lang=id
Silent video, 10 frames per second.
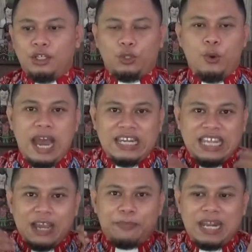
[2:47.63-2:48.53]
Tuhan
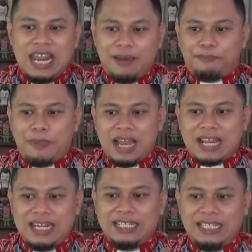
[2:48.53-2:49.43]
yang
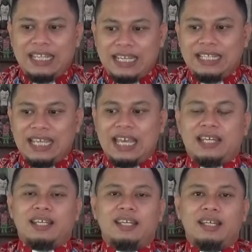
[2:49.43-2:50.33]
menampakkan dirinya